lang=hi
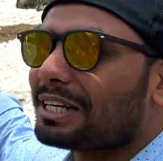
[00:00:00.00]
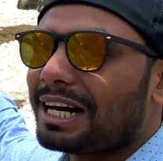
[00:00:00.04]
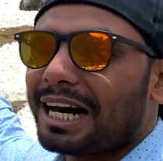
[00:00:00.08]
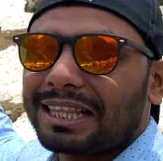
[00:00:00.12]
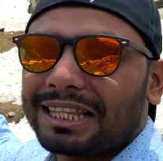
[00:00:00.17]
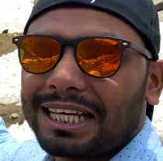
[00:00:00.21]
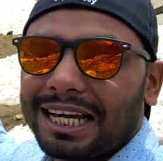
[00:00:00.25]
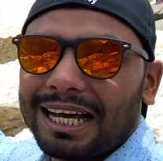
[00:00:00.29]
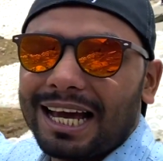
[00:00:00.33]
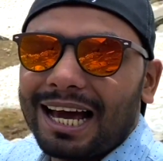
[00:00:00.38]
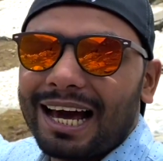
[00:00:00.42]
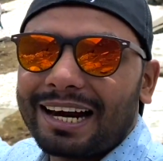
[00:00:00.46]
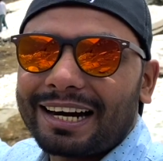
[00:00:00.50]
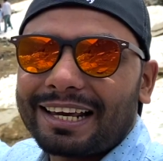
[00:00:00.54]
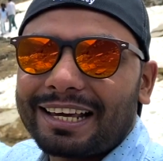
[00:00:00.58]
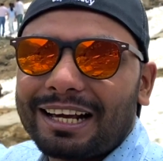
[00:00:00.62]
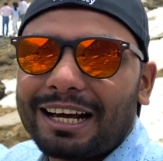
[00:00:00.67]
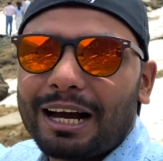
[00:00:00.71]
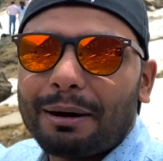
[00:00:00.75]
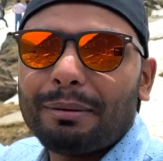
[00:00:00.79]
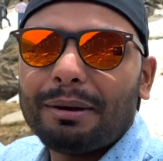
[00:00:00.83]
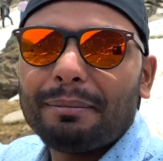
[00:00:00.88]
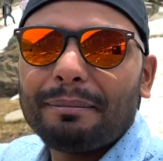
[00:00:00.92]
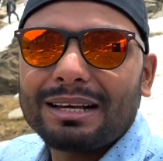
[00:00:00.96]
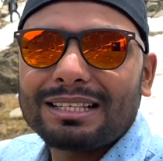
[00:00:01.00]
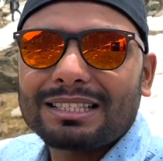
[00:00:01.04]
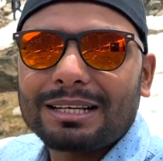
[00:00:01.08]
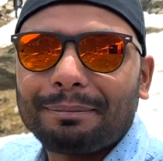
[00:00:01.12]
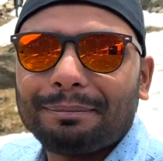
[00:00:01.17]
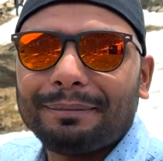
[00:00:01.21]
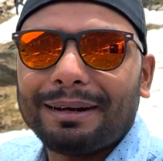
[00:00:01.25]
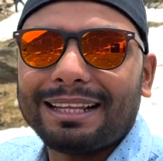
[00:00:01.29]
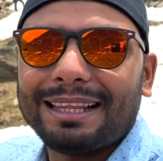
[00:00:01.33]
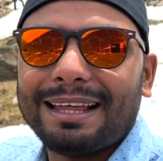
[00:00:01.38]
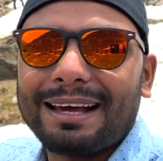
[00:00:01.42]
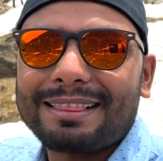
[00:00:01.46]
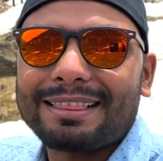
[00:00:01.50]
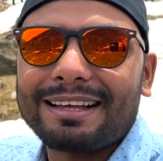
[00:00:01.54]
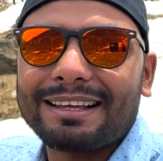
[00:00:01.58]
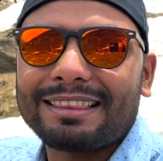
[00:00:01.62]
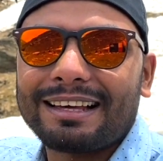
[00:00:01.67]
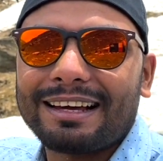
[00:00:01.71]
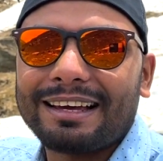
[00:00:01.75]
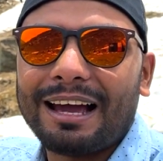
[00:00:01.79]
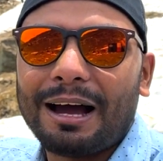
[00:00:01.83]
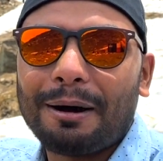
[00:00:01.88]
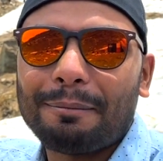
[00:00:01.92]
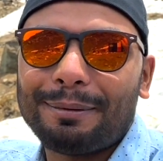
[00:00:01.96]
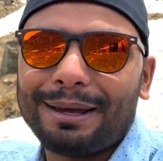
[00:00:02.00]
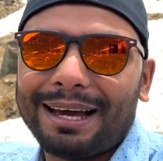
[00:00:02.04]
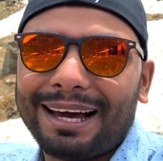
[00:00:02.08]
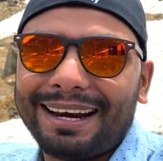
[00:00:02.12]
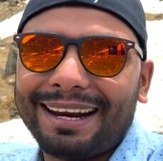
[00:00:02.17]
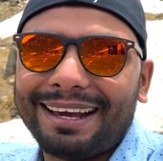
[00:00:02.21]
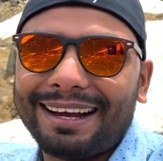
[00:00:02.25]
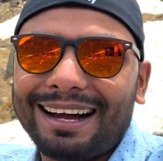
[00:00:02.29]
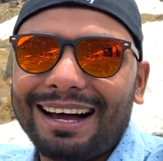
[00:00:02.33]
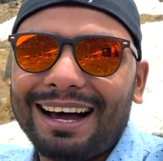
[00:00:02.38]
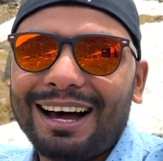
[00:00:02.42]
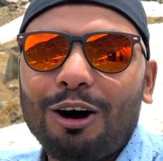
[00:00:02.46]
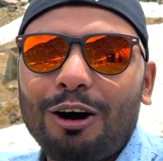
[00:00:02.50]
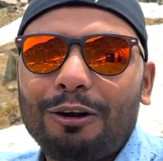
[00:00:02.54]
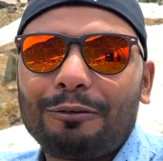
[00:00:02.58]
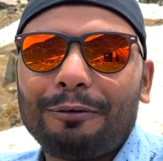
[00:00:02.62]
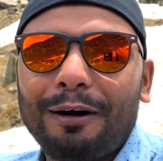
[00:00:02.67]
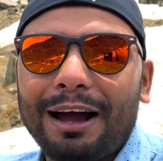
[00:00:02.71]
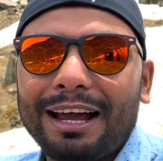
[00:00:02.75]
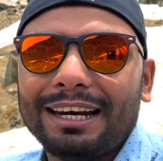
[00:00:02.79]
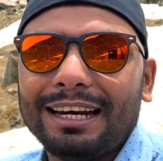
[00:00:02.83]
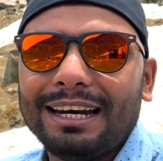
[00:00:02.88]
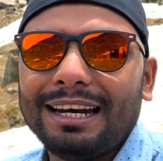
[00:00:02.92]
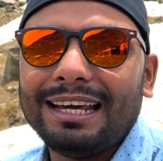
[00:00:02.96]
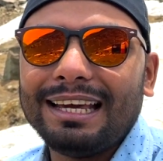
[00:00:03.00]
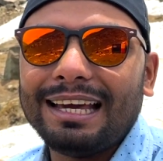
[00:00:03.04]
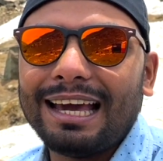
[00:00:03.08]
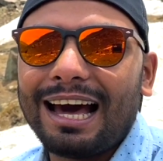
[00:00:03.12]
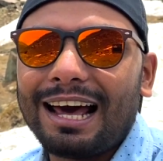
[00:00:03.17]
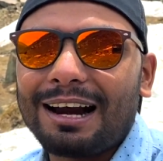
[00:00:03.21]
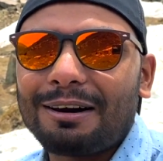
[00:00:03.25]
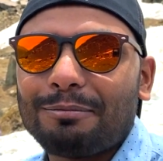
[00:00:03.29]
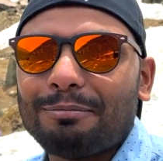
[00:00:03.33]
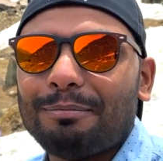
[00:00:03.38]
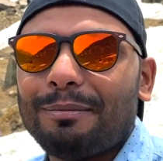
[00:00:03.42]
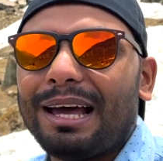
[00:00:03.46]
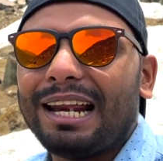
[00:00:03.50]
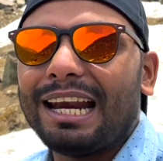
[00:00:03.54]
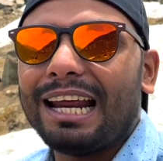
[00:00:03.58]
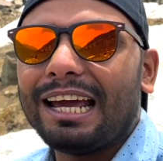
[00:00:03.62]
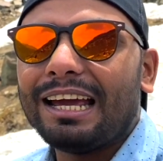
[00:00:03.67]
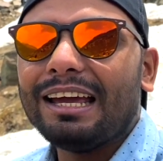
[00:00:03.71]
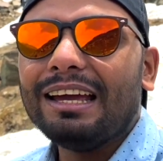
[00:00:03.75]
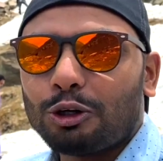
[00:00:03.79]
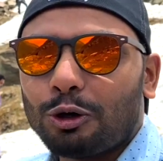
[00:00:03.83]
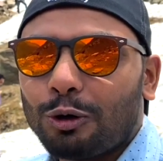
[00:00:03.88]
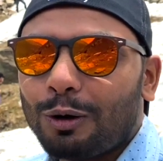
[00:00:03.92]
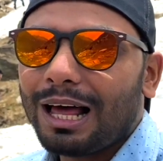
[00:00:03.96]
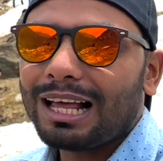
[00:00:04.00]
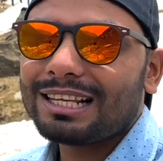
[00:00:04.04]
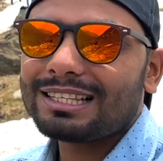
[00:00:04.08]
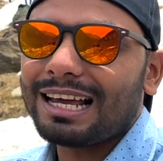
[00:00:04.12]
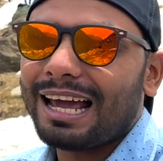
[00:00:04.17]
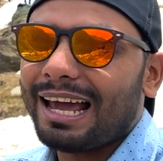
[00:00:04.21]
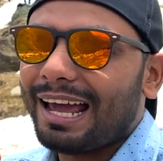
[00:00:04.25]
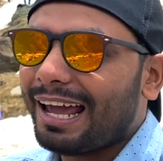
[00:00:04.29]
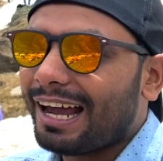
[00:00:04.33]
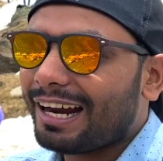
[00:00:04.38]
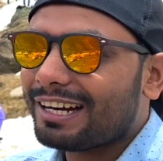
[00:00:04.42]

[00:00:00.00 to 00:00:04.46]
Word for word: रहा था यार की कभी मैं सपना देखता था यहाँ पे आने का और फाइनली यार मैंने थोड़ा सा